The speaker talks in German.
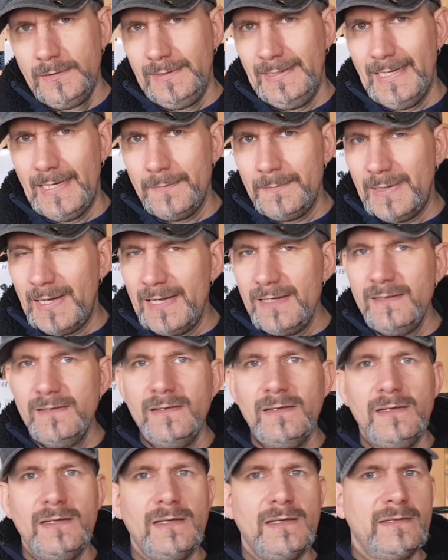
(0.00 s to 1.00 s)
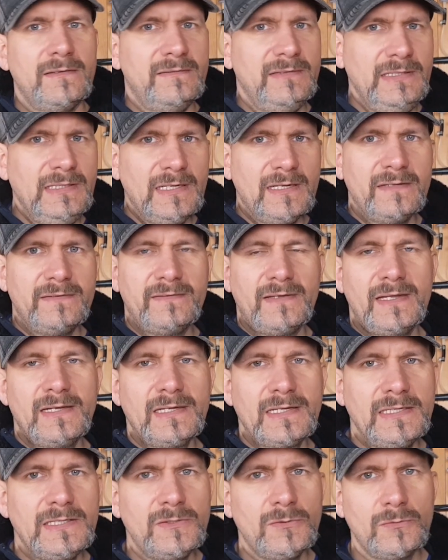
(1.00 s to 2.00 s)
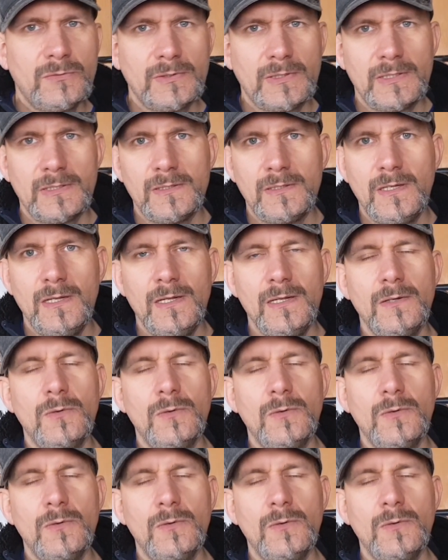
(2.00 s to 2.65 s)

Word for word: Wir haben alle Sicherheitseinrichtungen drin,